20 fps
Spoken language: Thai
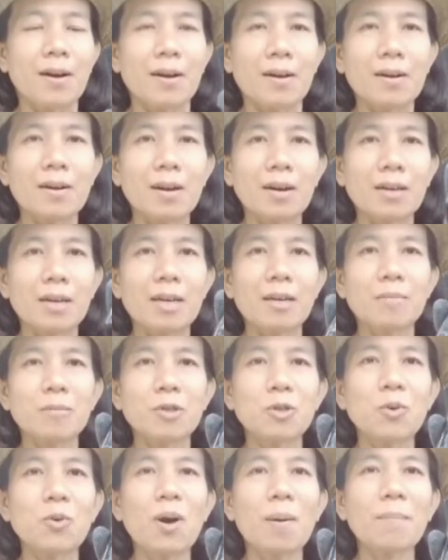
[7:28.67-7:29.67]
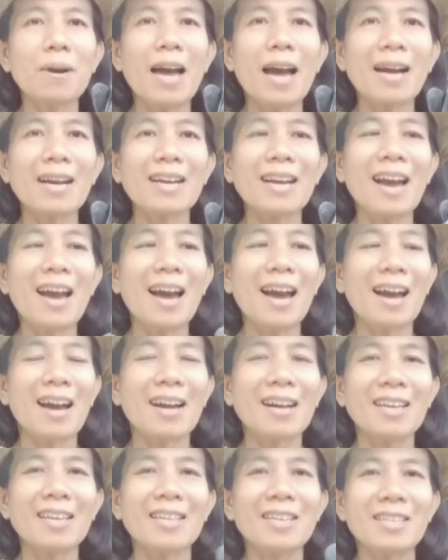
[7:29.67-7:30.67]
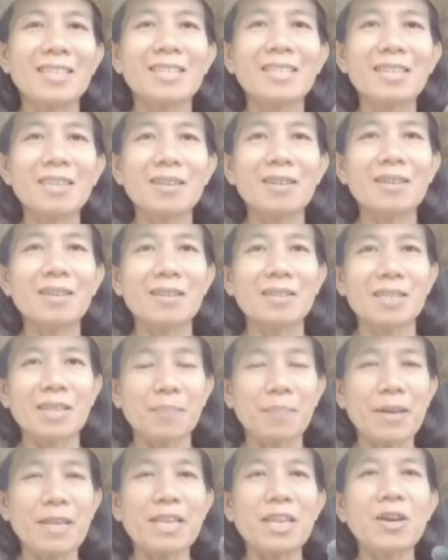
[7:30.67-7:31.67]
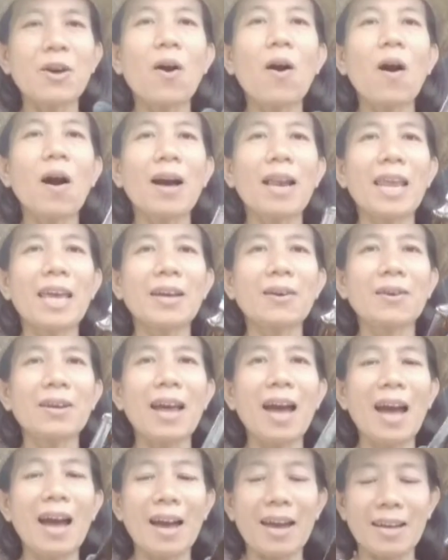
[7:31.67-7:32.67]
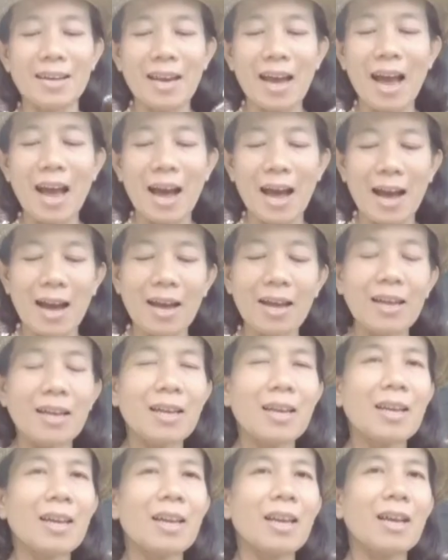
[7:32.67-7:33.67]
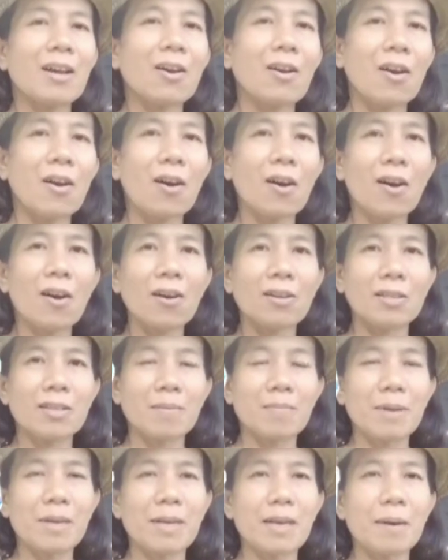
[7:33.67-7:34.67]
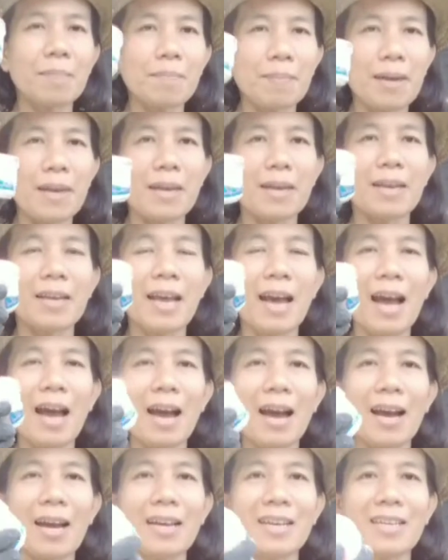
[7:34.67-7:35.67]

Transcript: เครื่องดื่มชูกำลังค่ะ ซึ่งจะเป็นยี่ห้ออะไรก็ได้นะคะ แล้วก็จะมีกะปินะคะ